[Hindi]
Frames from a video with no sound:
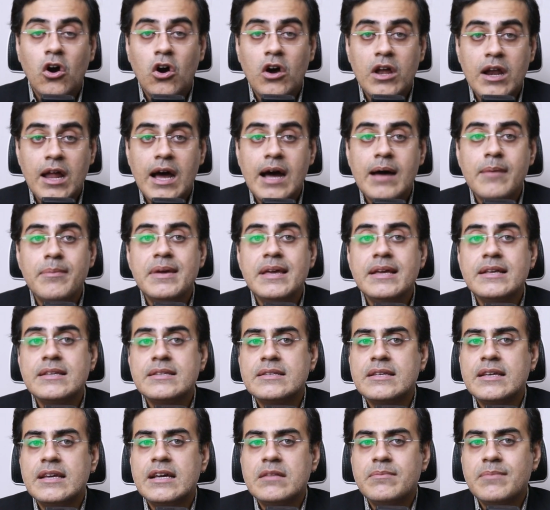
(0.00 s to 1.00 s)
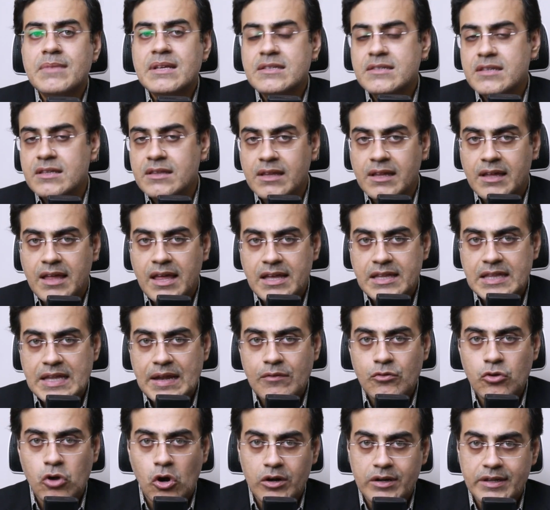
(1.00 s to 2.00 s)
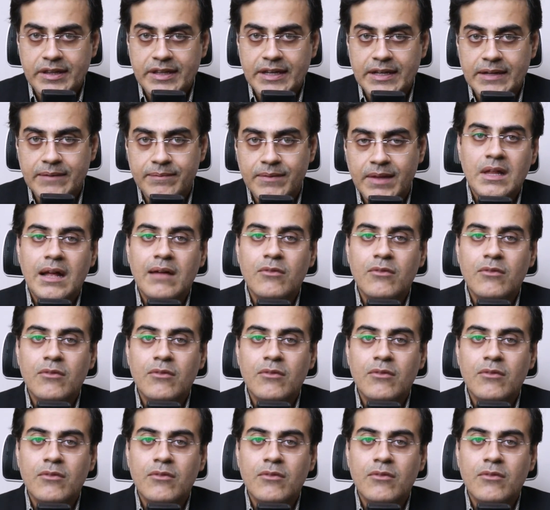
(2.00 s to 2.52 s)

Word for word: और आप एक सेहतमंद ज़िंदगी की तरफ लौटते हैं